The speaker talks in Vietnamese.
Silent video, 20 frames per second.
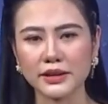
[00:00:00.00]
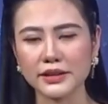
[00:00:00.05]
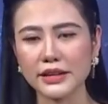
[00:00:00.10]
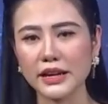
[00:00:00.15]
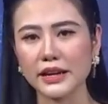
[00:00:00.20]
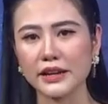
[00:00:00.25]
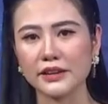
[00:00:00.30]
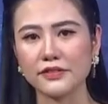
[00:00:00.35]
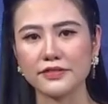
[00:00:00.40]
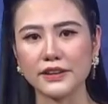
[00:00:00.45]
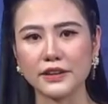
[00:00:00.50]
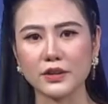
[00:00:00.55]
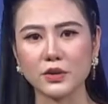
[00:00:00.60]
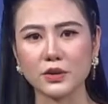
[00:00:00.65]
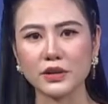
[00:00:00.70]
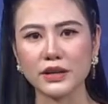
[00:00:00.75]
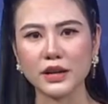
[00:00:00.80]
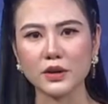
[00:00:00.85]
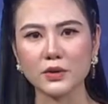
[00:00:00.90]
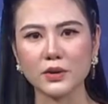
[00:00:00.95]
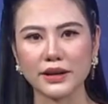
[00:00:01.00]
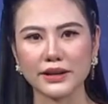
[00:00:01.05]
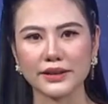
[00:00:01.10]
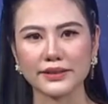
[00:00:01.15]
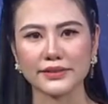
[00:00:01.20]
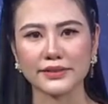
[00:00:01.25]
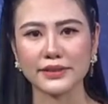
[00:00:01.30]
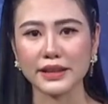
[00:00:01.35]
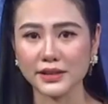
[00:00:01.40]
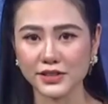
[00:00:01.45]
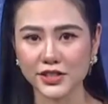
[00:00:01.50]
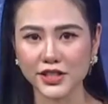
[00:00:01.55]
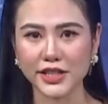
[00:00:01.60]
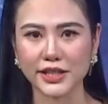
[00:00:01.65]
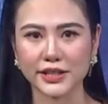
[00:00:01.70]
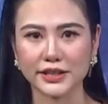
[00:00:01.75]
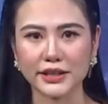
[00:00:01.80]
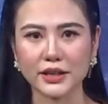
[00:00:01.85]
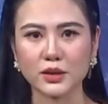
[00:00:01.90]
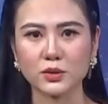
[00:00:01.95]
để phản đối kế hoạch tăng
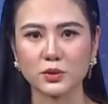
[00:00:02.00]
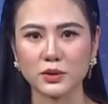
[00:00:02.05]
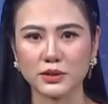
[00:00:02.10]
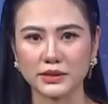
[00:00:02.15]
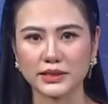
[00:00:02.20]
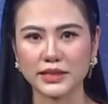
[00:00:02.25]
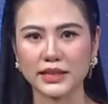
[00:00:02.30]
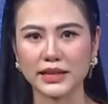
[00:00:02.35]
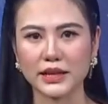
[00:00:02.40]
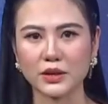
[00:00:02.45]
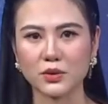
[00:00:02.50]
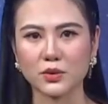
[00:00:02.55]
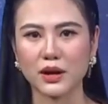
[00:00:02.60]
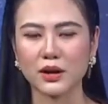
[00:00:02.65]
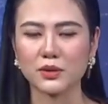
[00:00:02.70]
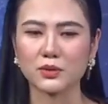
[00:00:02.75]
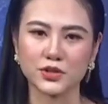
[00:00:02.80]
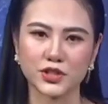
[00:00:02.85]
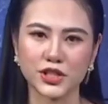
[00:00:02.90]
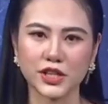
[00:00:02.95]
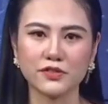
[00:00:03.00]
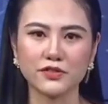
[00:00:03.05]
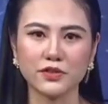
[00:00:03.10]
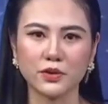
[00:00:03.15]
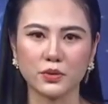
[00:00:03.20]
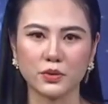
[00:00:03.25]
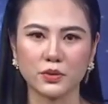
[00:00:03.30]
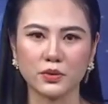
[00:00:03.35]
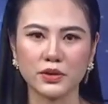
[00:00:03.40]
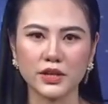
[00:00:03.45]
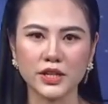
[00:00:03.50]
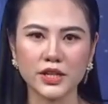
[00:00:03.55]
chỉ tiêu tuyển sinh y khoa của chính phủ.